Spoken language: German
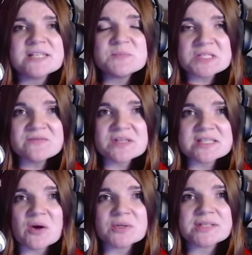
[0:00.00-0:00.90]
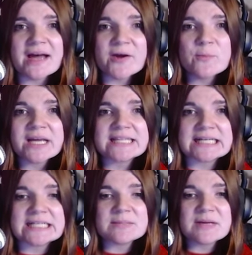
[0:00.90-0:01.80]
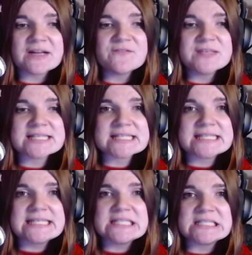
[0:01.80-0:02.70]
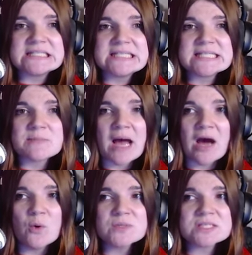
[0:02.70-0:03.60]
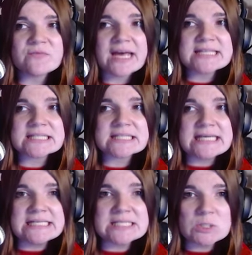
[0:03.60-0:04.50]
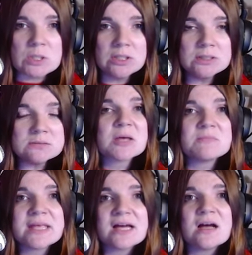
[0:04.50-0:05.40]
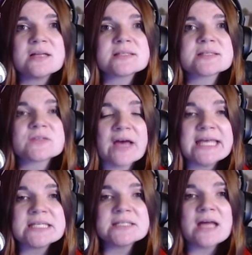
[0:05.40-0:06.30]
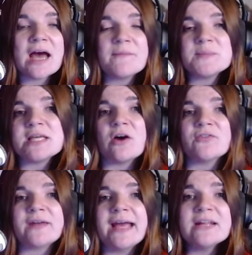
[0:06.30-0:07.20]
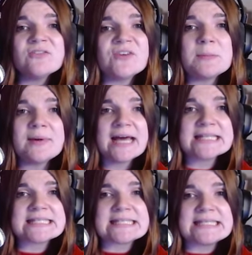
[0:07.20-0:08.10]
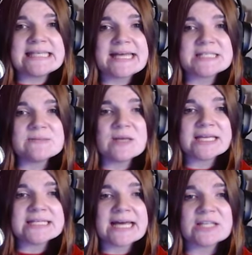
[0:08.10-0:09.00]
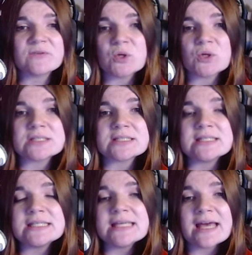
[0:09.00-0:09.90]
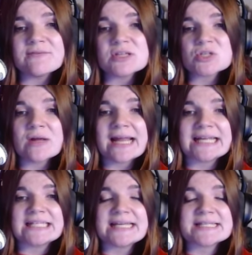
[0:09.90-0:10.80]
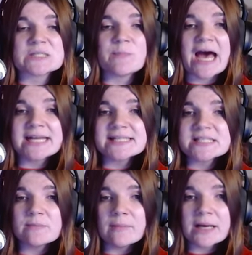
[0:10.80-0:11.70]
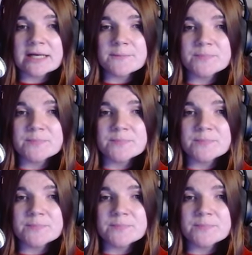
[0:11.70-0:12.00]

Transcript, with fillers: müssen wir uns auch darüber Gedanken machen, wie es hier in diesem Haus weitergehen soll. Mehr als zwei Kinder haben hier auf keinen Fall Platz. Ich hätte mir gedacht, wir könnten hier eventuell ein kleines Badezimmer machen.